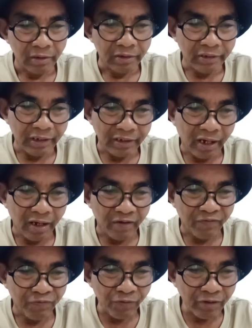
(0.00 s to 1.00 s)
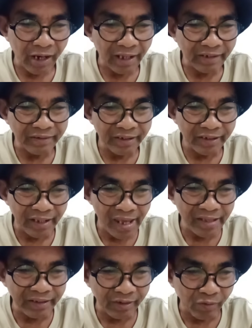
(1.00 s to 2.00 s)
There are
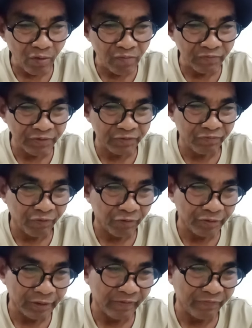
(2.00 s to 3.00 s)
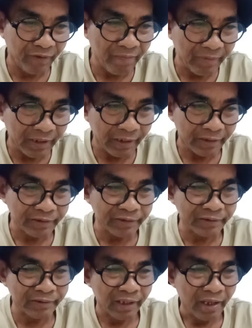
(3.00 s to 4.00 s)
480 rooms for their families
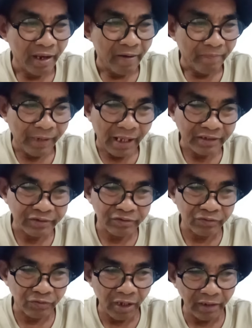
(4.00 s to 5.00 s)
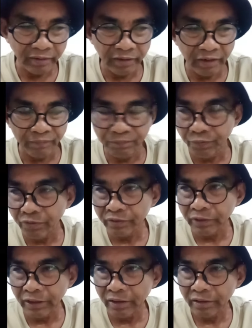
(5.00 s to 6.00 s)
plus 240
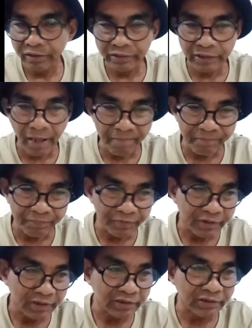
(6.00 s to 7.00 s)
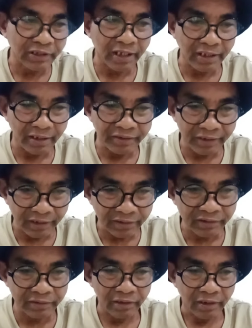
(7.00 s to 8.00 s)
top
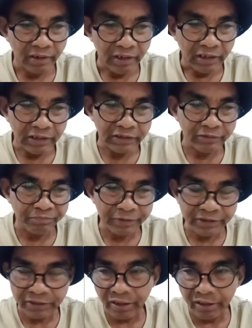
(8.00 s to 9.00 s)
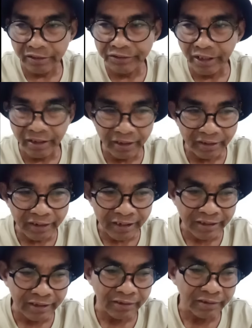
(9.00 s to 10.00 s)
scientists, especially
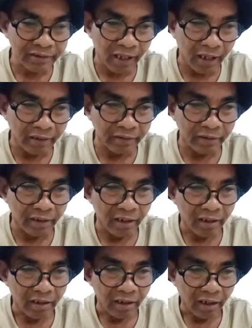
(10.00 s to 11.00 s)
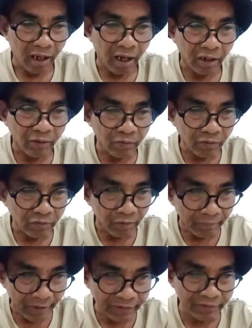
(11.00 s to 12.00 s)
geneticists and
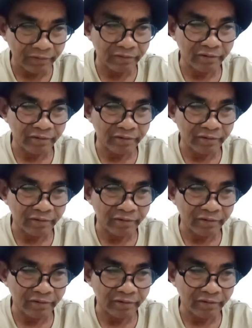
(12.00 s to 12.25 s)
agronomists